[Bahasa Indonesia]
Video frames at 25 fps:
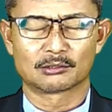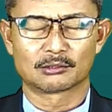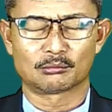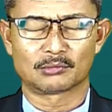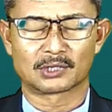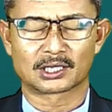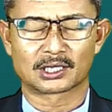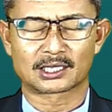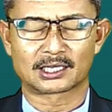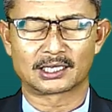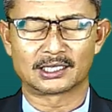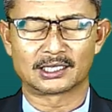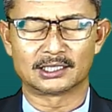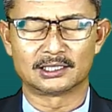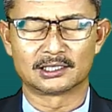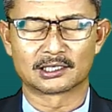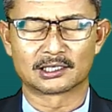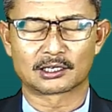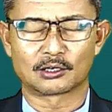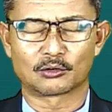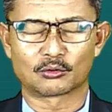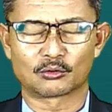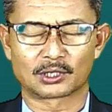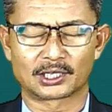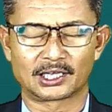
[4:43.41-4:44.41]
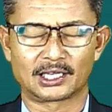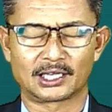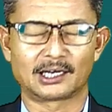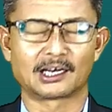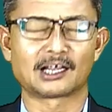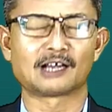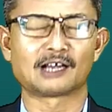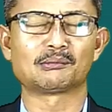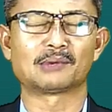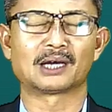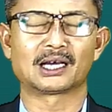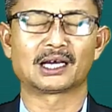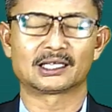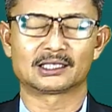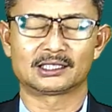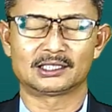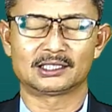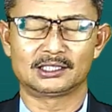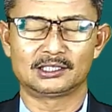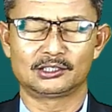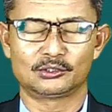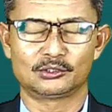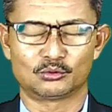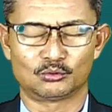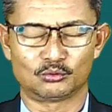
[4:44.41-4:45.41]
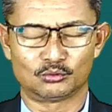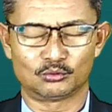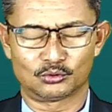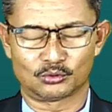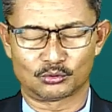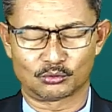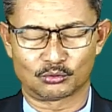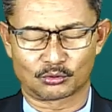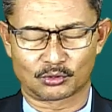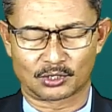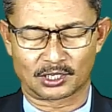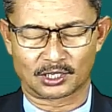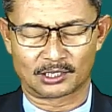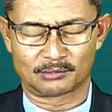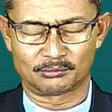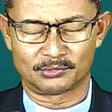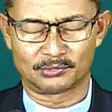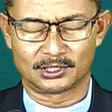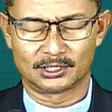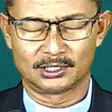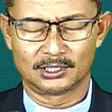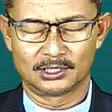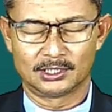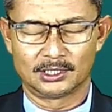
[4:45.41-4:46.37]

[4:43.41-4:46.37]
bahkan engkau rela mati untuk kami.